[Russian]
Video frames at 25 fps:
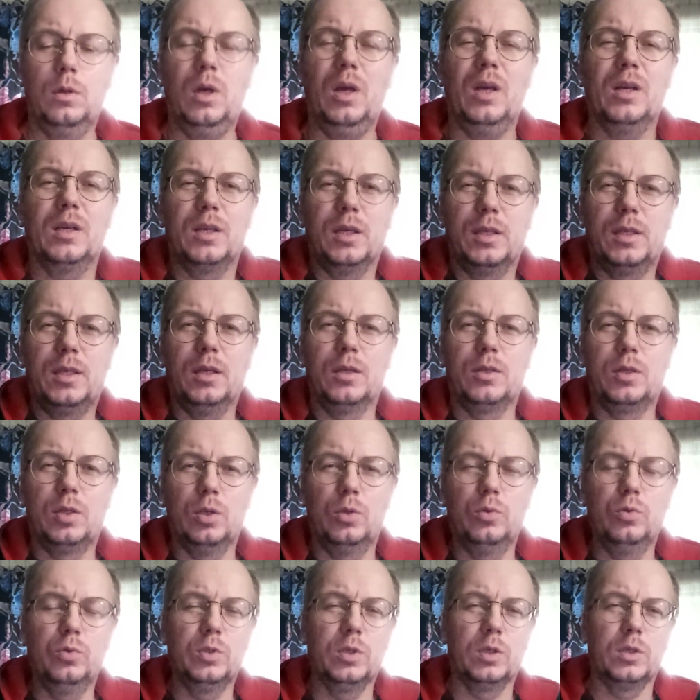о каких-то
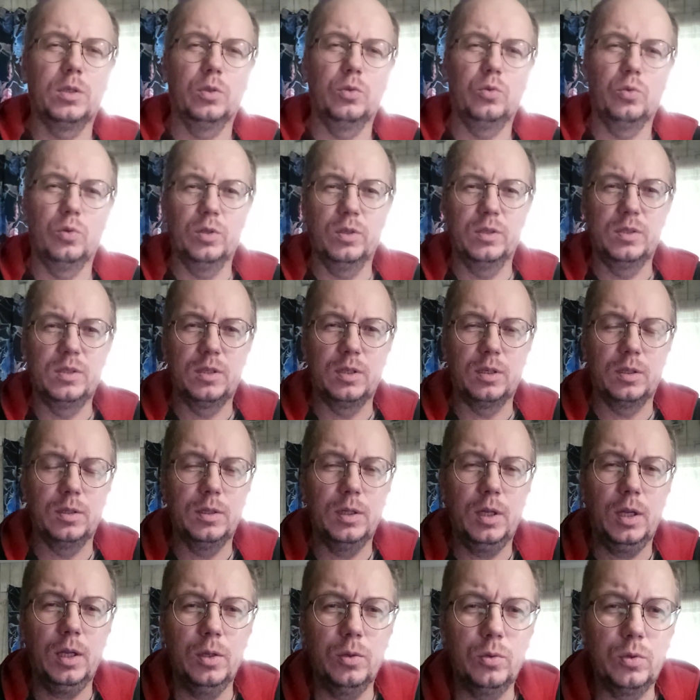людях, которые
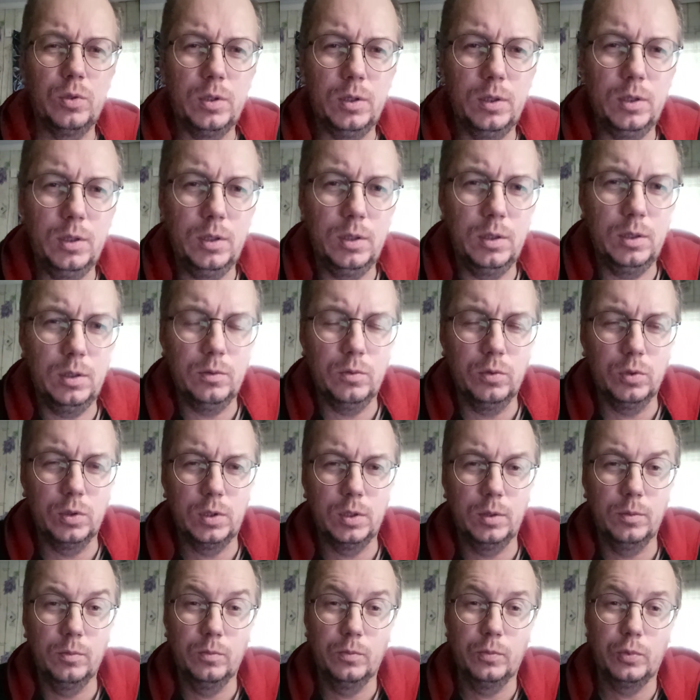страдают, и
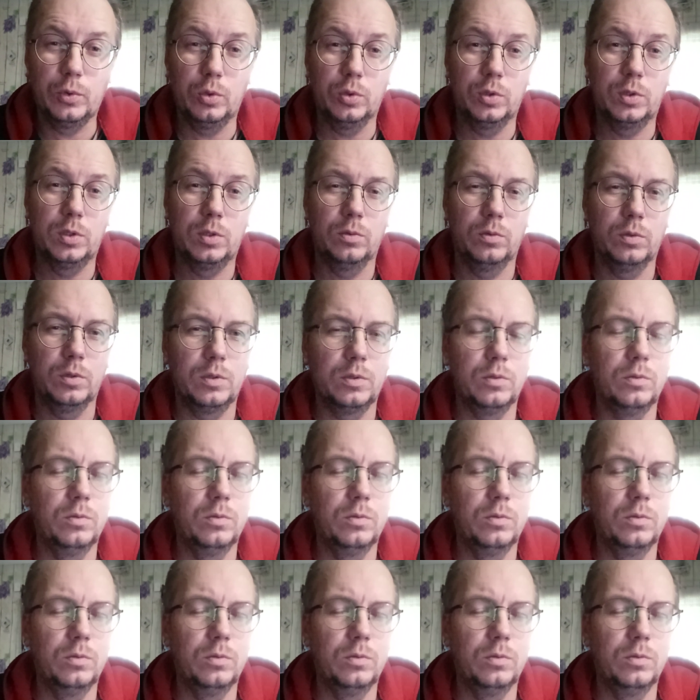вот им просто вот,